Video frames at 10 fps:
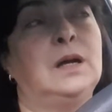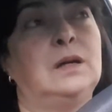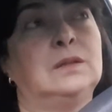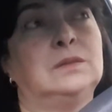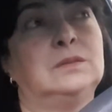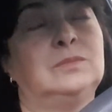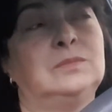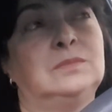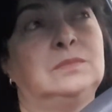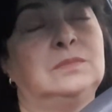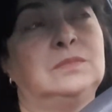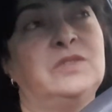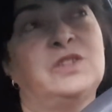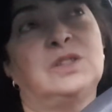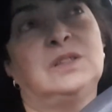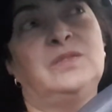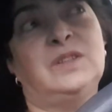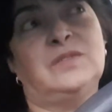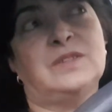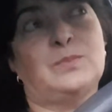э, наверное,
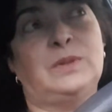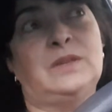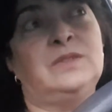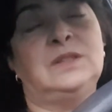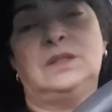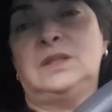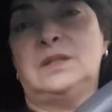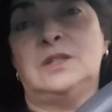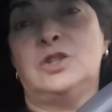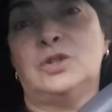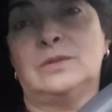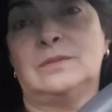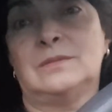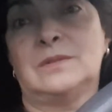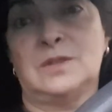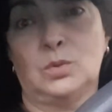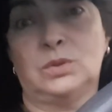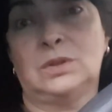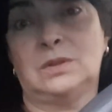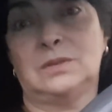две две с половиной тысячи злотых.